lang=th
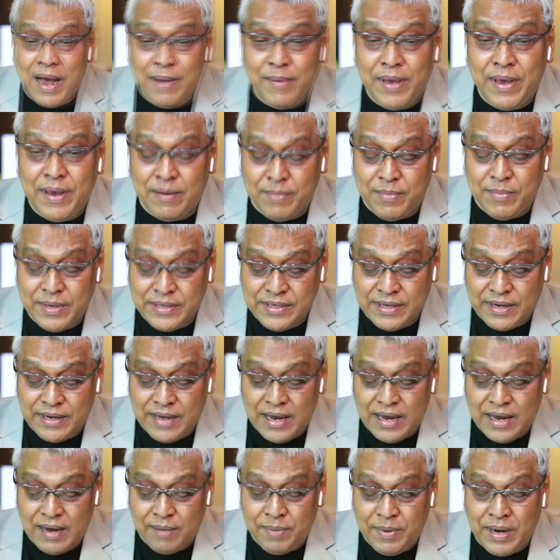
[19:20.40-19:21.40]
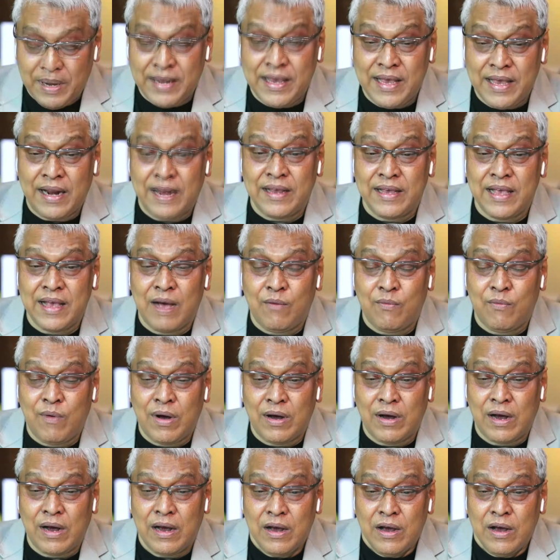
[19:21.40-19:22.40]
พให้เห็นเป็นอ่าเป็นระยะระยะ
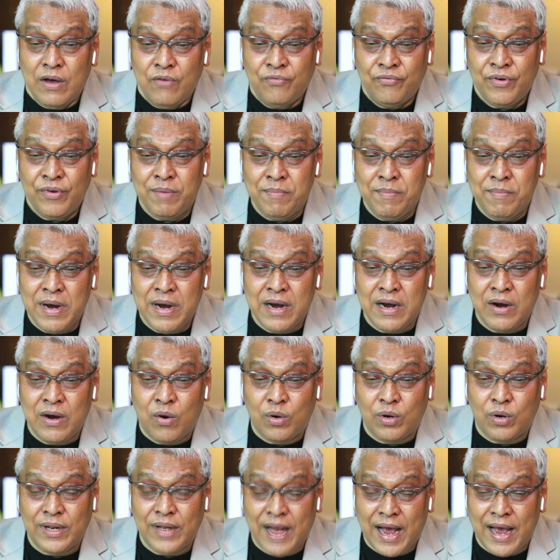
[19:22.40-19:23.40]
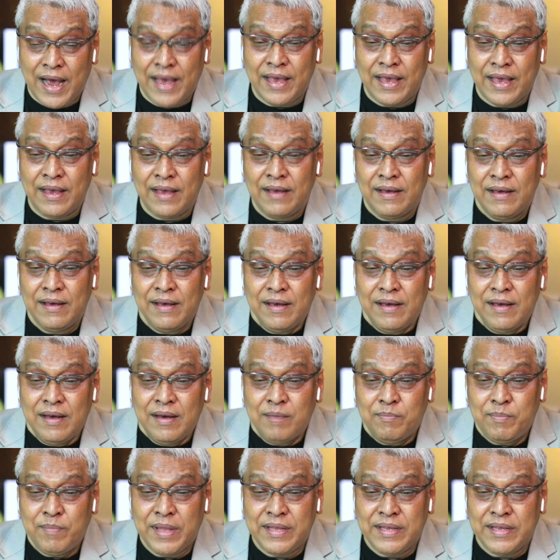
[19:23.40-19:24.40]
ว่า ฝีมือคนไทย
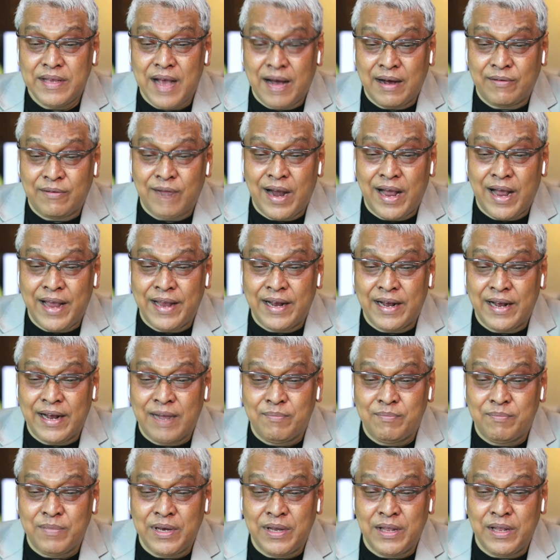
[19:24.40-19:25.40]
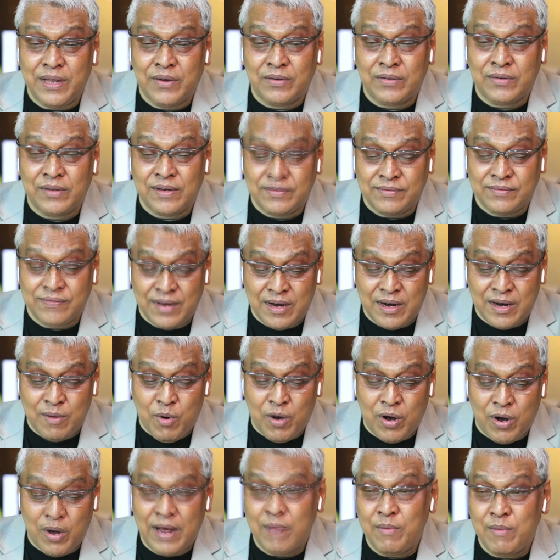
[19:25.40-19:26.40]
เป็นอย่างไรนะครับ เมื่อกี้ดรสิงห์ก็
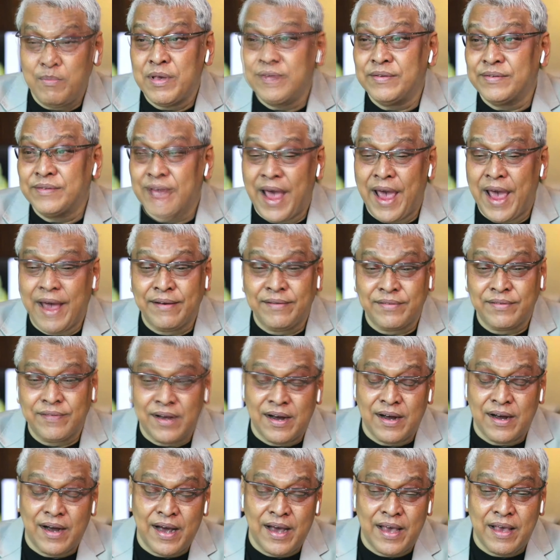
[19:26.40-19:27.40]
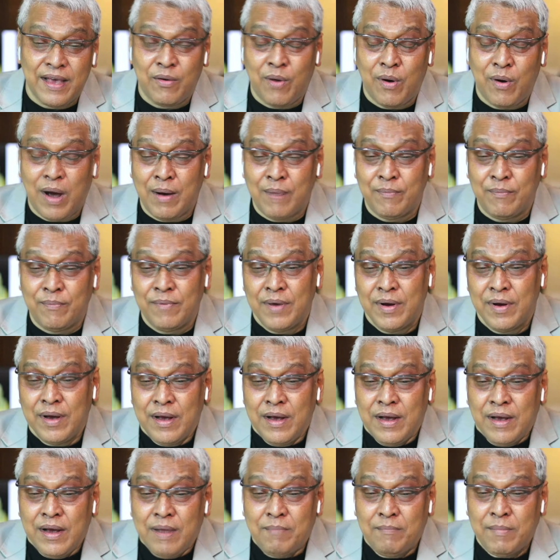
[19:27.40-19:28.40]
บอกแล้วมีแสงเสริมให้ความ
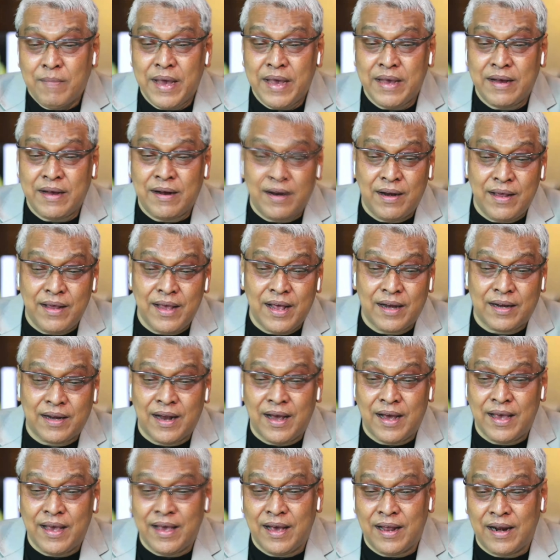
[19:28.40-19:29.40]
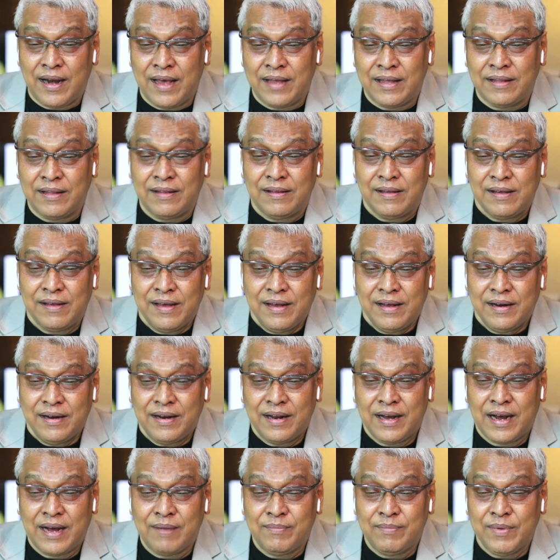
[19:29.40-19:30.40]
ไม่เครียดให้อะไร
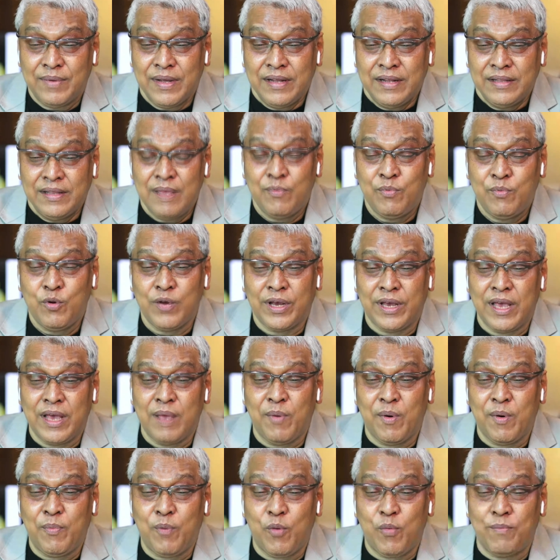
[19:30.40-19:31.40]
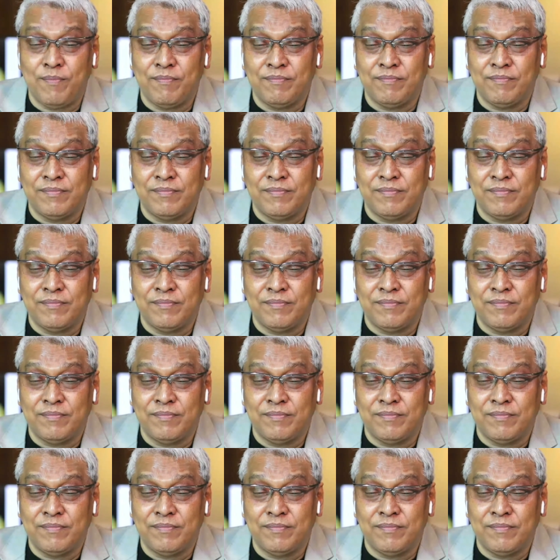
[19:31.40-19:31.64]
นะครับ ที่พูดอย่างนี้เพราะผม